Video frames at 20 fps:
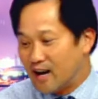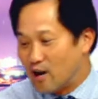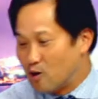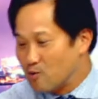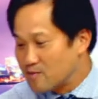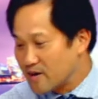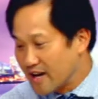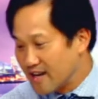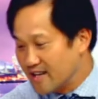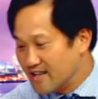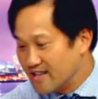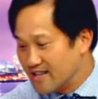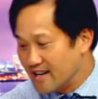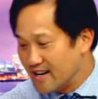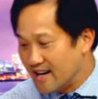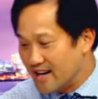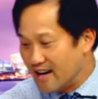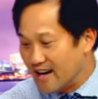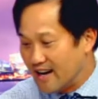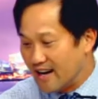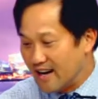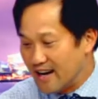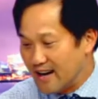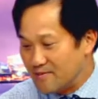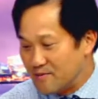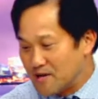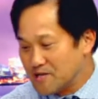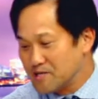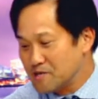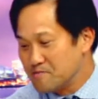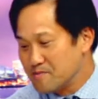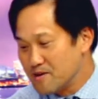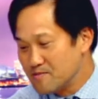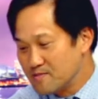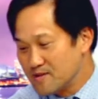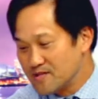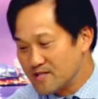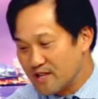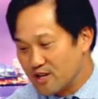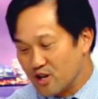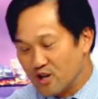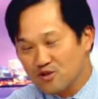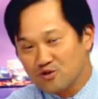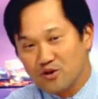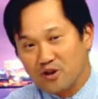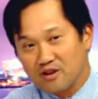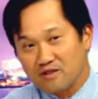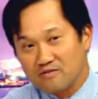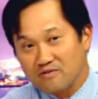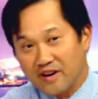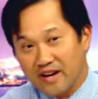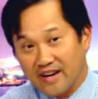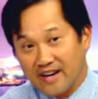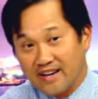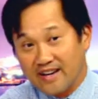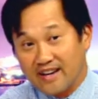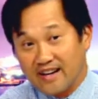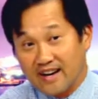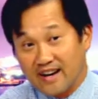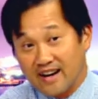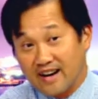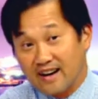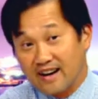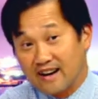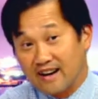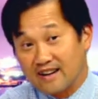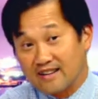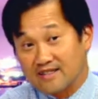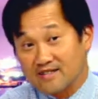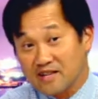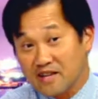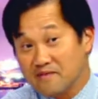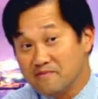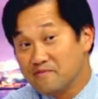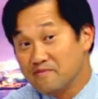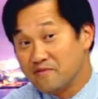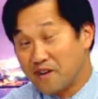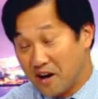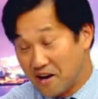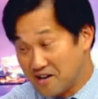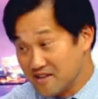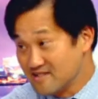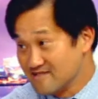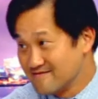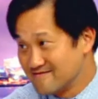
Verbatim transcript: hôm nay à, bác sĩ Minh mình sẽ nói chuyện về à, tim vỡ.